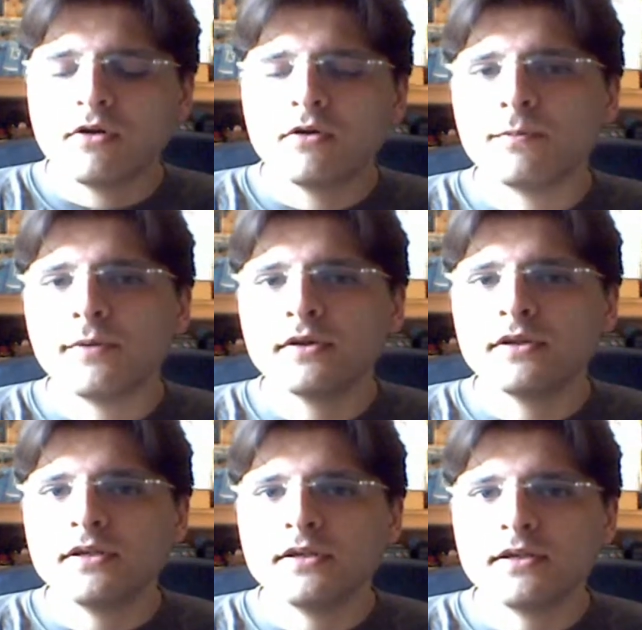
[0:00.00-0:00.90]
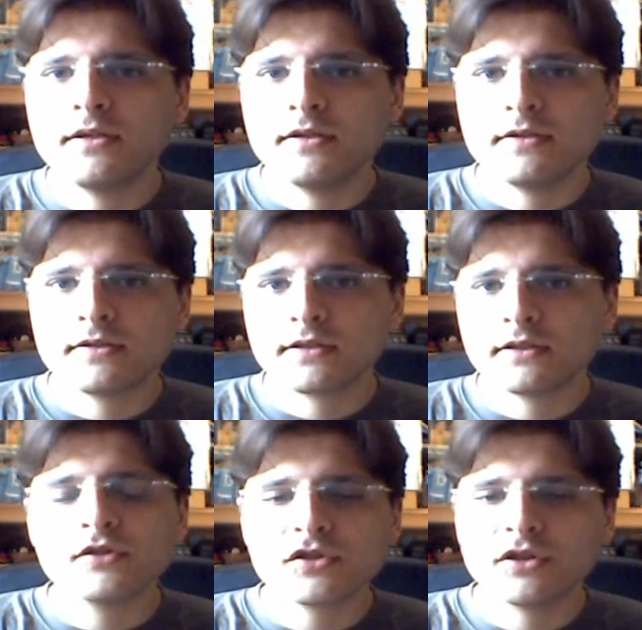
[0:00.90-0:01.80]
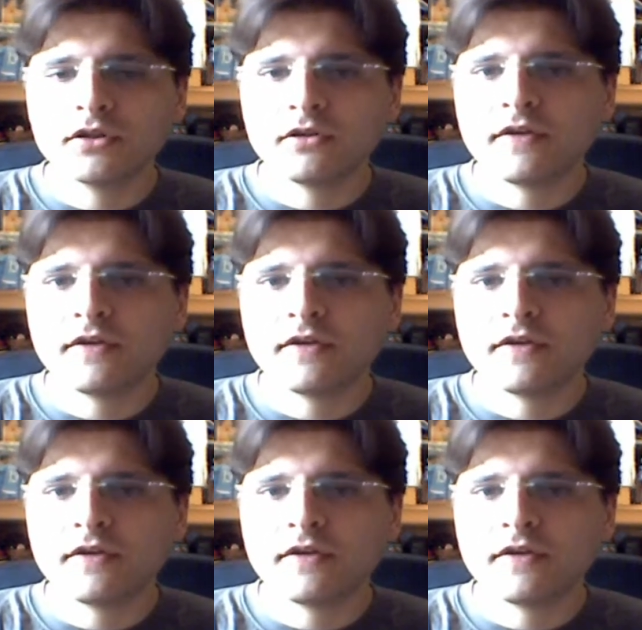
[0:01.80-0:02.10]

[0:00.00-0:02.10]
un po' di screenshot